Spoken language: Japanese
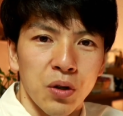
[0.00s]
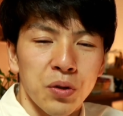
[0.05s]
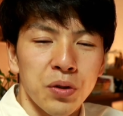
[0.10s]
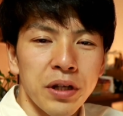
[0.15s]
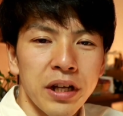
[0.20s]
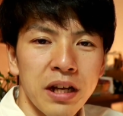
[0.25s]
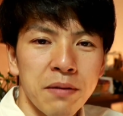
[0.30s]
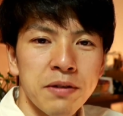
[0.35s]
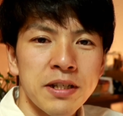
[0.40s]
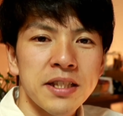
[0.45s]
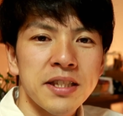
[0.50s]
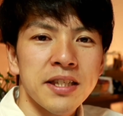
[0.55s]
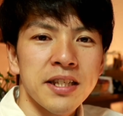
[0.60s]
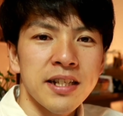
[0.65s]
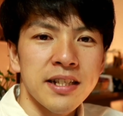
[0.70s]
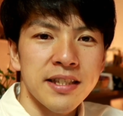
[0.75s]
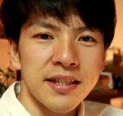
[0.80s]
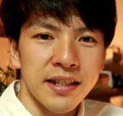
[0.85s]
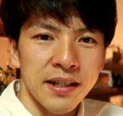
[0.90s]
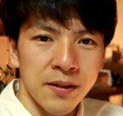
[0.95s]
この恵比寿
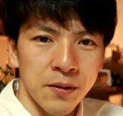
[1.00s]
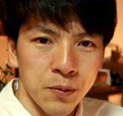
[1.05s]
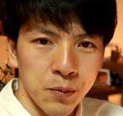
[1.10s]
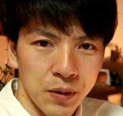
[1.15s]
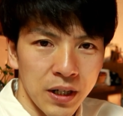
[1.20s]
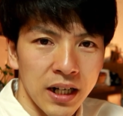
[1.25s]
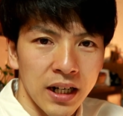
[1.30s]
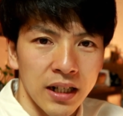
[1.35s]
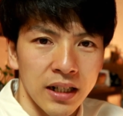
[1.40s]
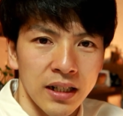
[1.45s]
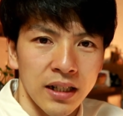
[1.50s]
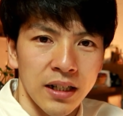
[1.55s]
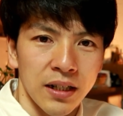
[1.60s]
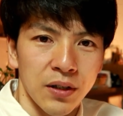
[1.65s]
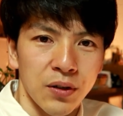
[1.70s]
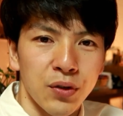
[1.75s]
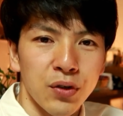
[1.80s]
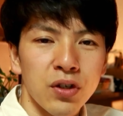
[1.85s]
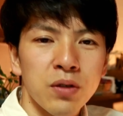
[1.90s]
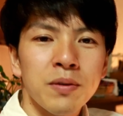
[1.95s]
屋さんは
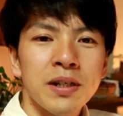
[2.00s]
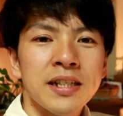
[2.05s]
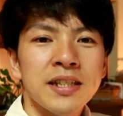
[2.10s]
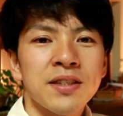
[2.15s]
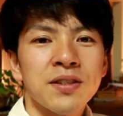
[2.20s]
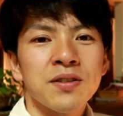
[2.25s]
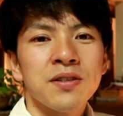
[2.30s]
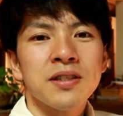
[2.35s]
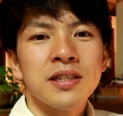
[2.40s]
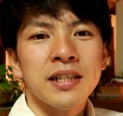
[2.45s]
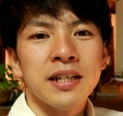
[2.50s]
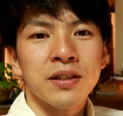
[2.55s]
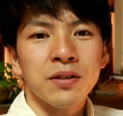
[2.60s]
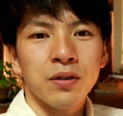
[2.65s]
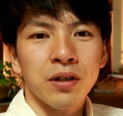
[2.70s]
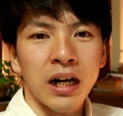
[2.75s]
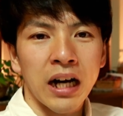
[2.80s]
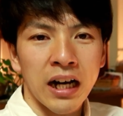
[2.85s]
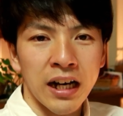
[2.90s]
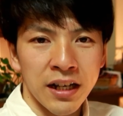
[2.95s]
車椅子ユーザーへ
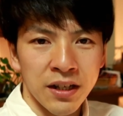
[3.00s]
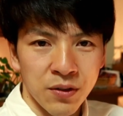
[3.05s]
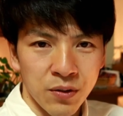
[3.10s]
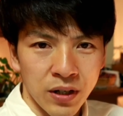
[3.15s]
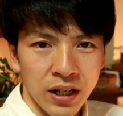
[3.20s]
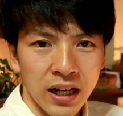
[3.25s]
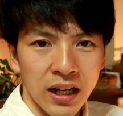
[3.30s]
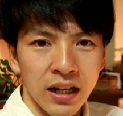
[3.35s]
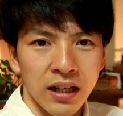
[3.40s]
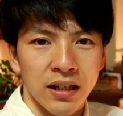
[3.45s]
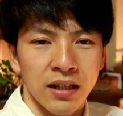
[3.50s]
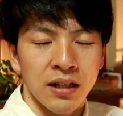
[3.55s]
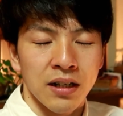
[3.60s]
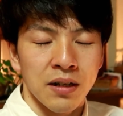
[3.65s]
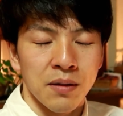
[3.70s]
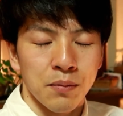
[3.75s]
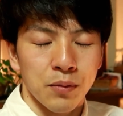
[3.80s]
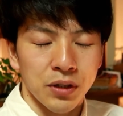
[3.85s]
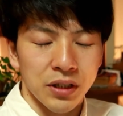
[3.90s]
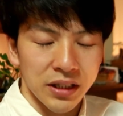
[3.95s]
の配慮が
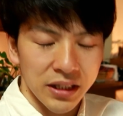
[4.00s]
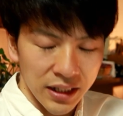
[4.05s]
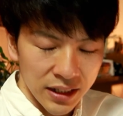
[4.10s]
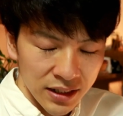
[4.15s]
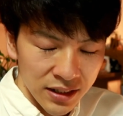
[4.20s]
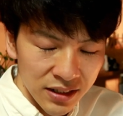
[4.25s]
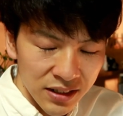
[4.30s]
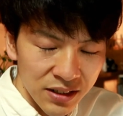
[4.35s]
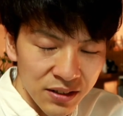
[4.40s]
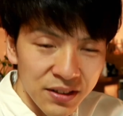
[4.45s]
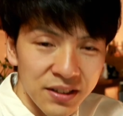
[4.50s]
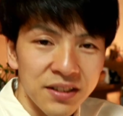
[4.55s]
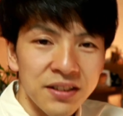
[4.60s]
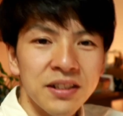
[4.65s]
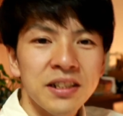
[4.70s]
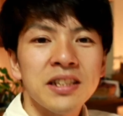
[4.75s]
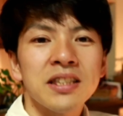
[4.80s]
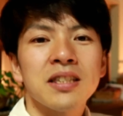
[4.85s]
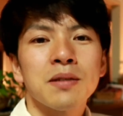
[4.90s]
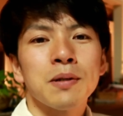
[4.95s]
もう
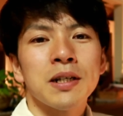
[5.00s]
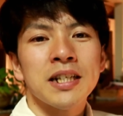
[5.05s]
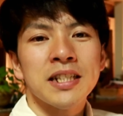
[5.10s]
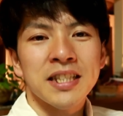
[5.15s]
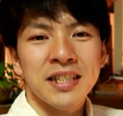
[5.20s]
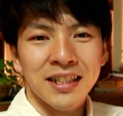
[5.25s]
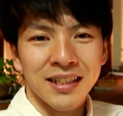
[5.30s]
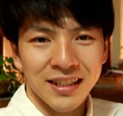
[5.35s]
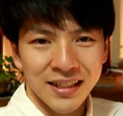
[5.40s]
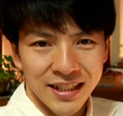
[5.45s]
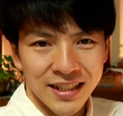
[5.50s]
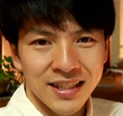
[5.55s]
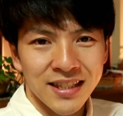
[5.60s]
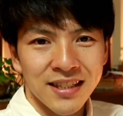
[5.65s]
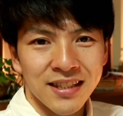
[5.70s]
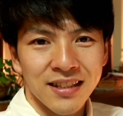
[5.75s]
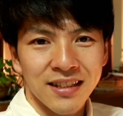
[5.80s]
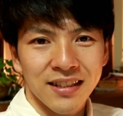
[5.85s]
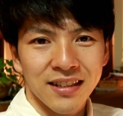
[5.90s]
ダントツに素晴らしかったです。